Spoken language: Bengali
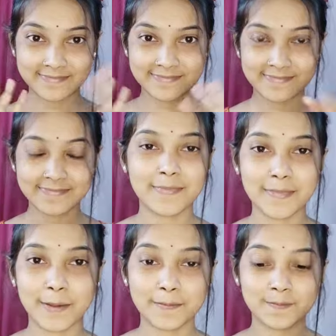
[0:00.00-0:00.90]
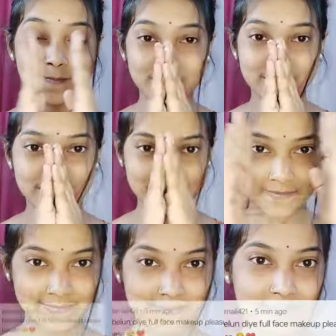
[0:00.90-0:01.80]
হ্যালো বন্ধুরা
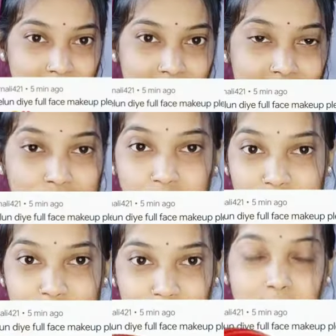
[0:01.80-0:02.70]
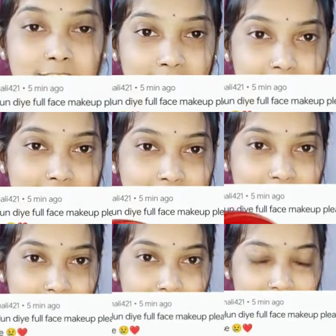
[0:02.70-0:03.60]
আজকের কমেন্টটা হলো মেকআপ করতে হবে
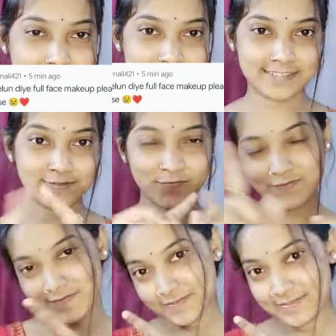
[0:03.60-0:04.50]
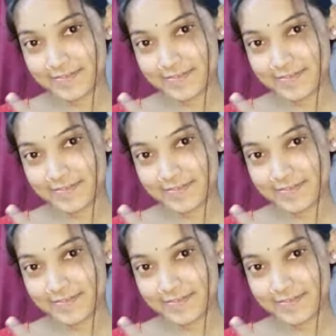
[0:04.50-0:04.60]
তাও নাকি আবার বেলুন দিই